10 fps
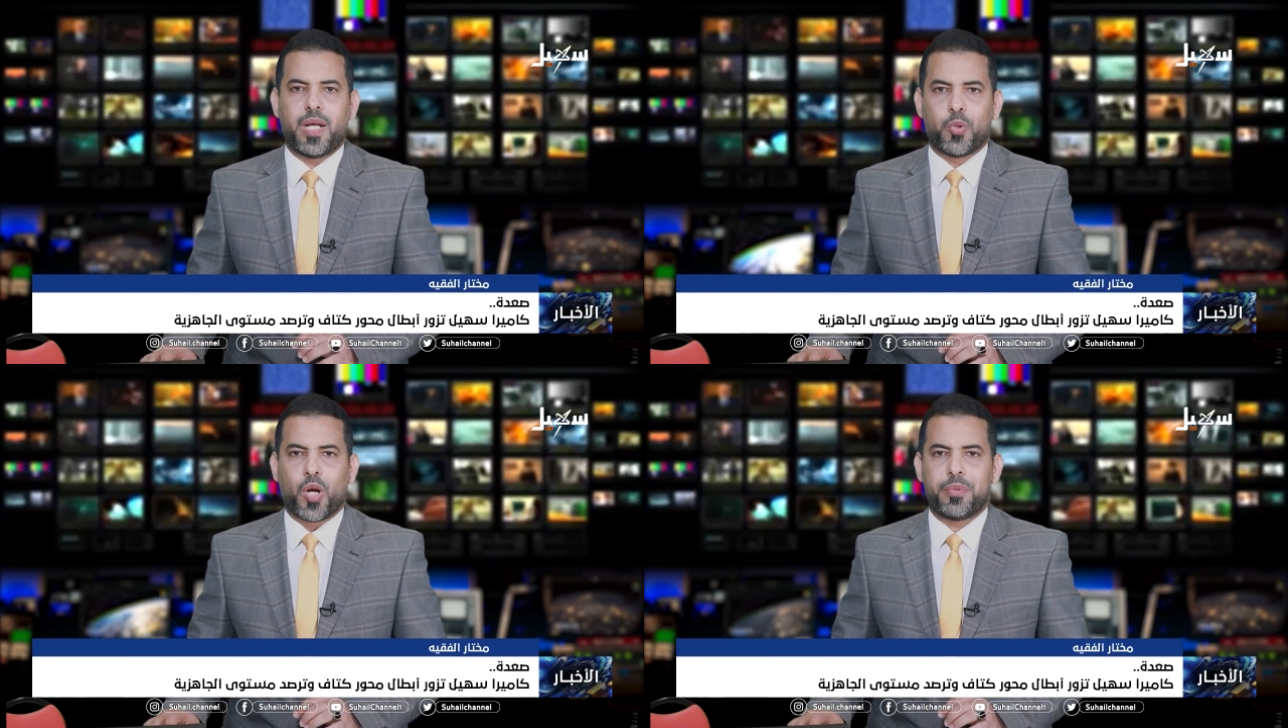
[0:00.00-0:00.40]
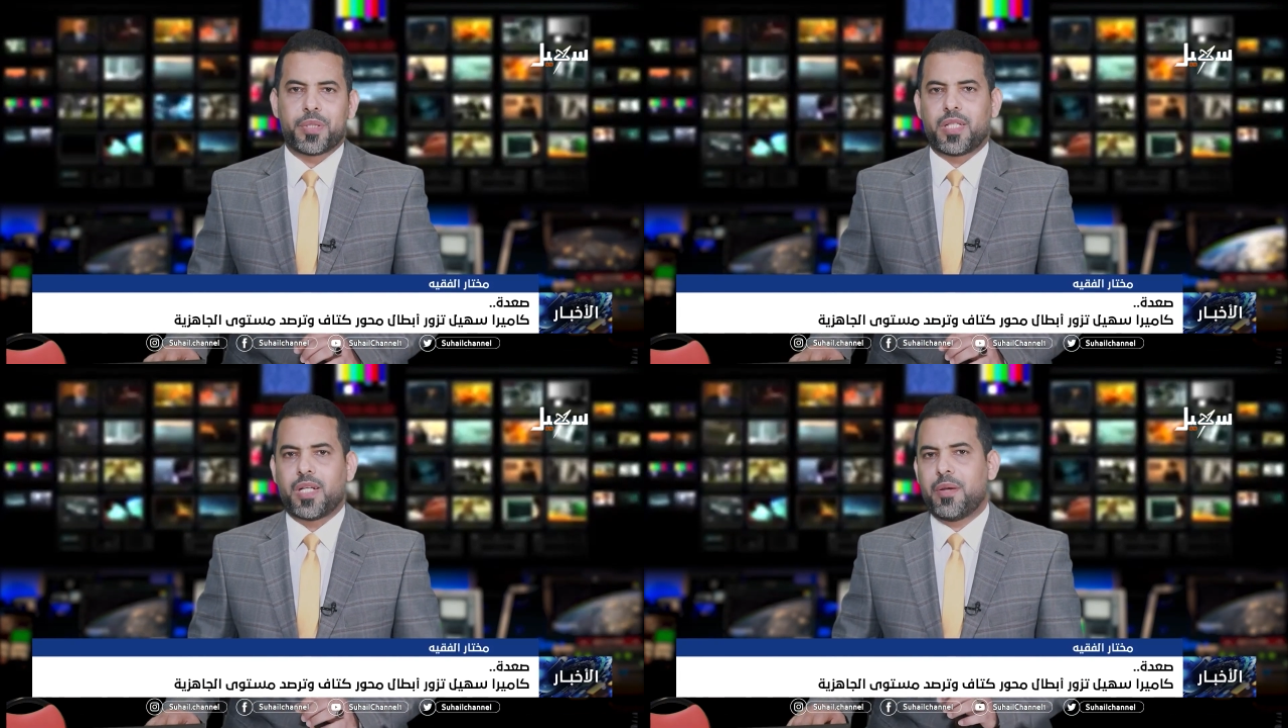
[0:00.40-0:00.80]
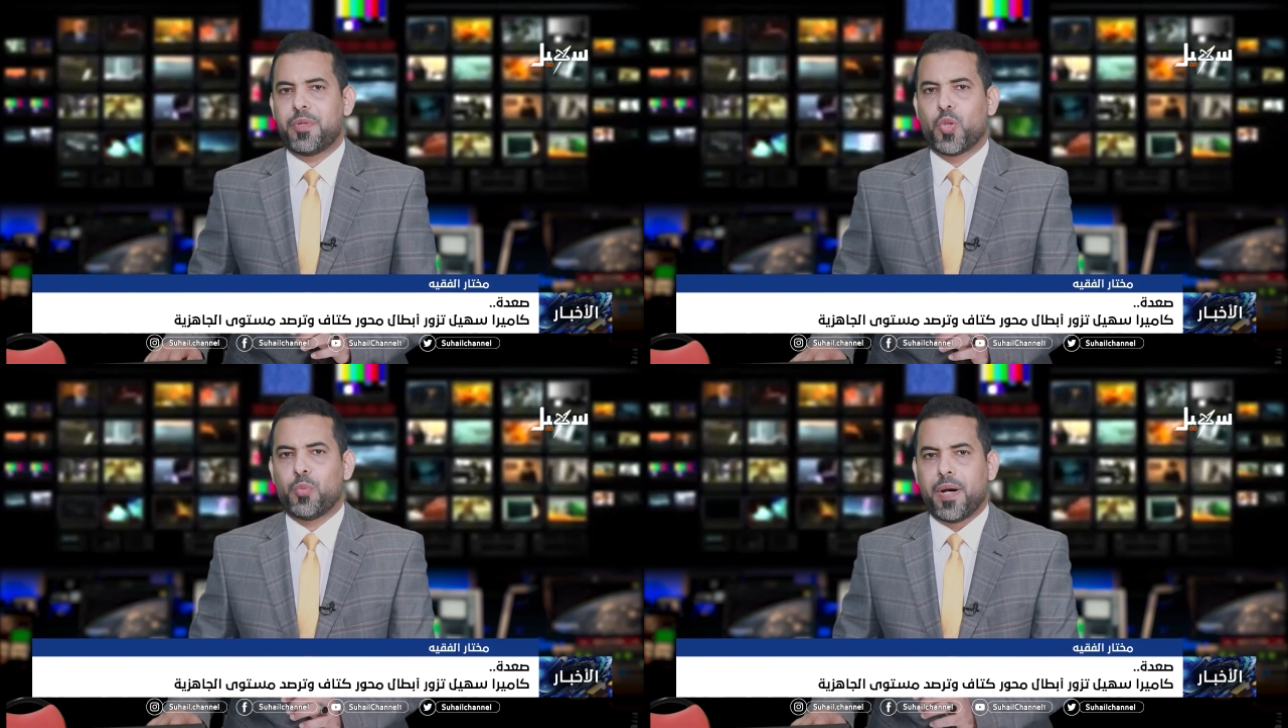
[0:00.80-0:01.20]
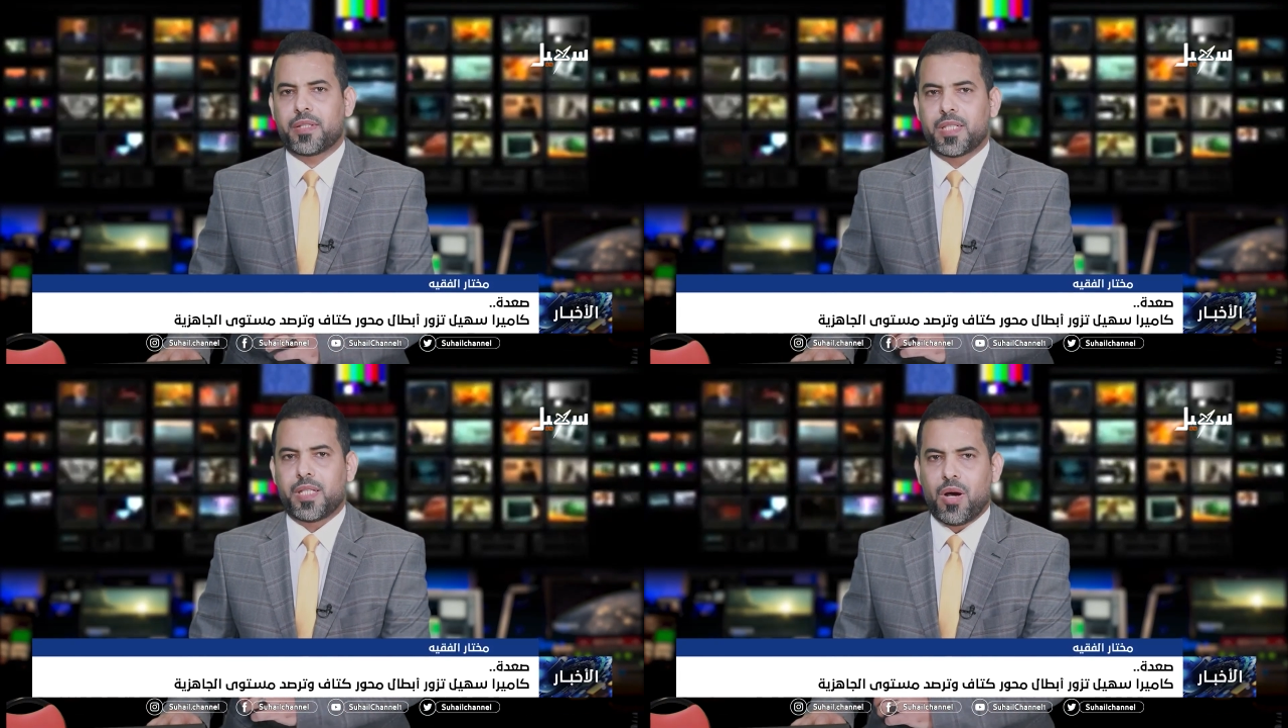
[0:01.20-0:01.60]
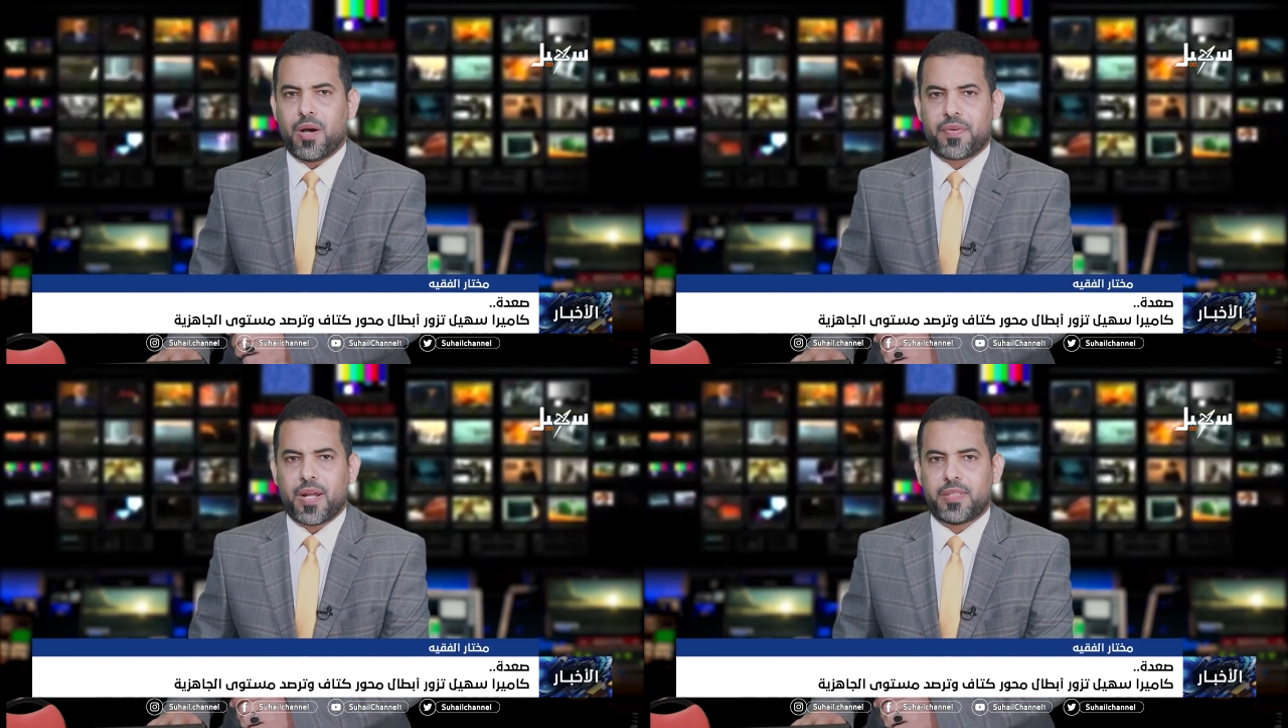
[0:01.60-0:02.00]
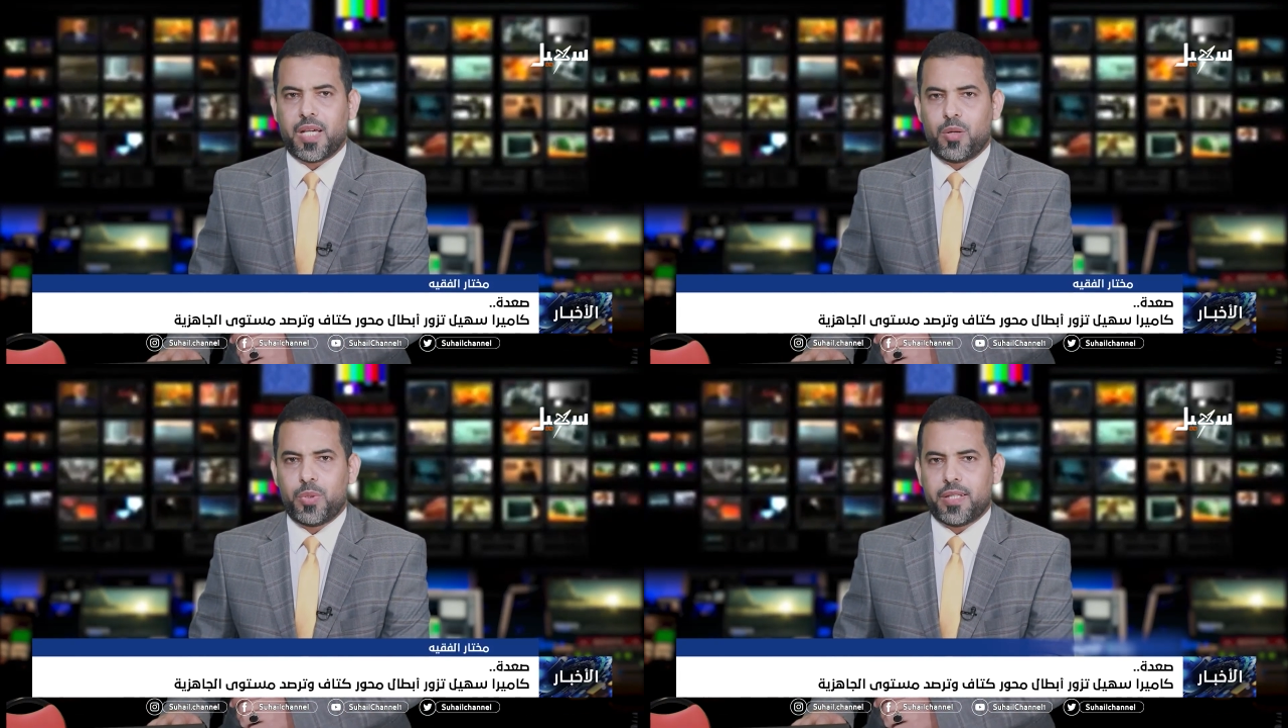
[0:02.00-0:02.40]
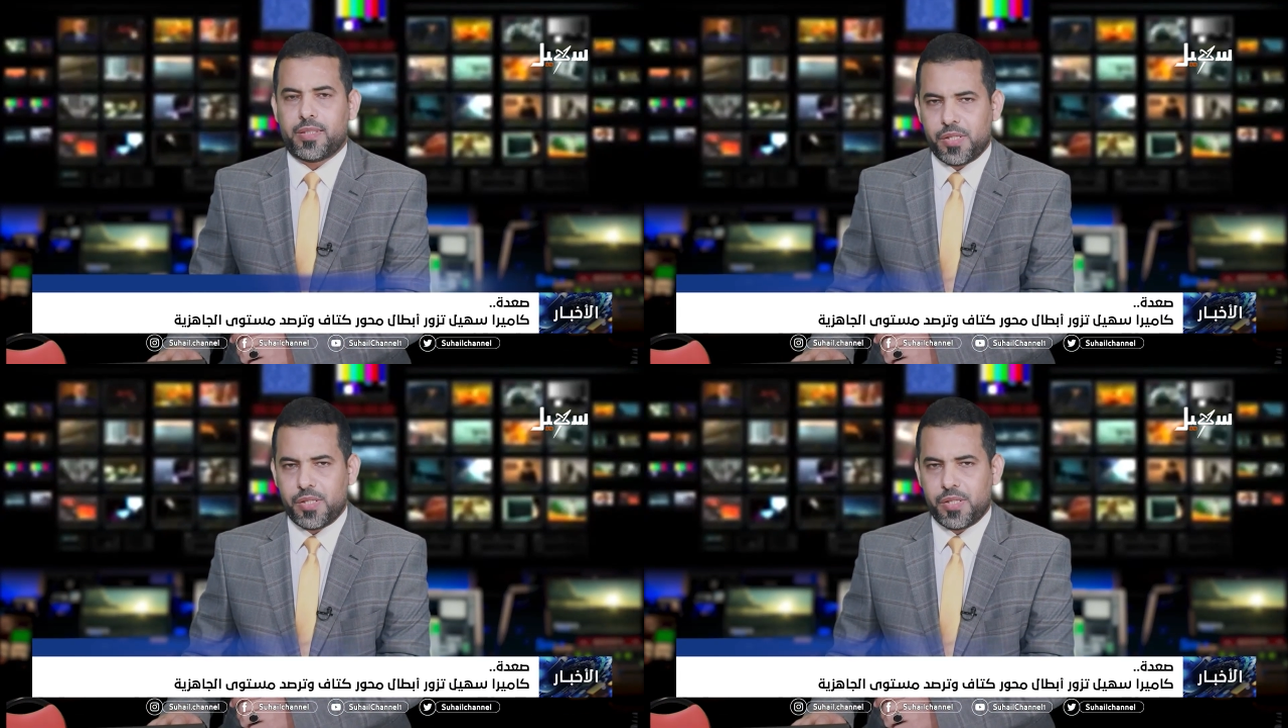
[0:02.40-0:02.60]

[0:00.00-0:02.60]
المرابطين من ضباط وأفراد ألوية